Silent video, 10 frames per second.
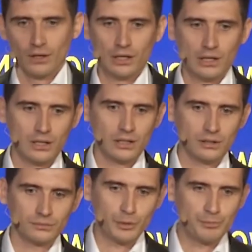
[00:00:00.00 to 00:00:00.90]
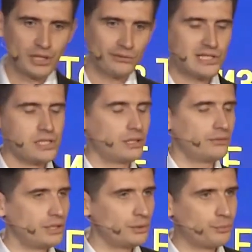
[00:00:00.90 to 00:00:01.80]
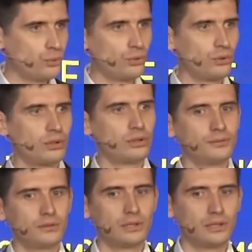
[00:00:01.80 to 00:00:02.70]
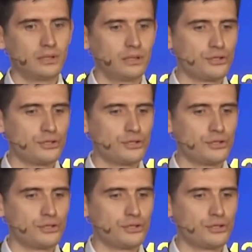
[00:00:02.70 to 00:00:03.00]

а, первое исследование по а,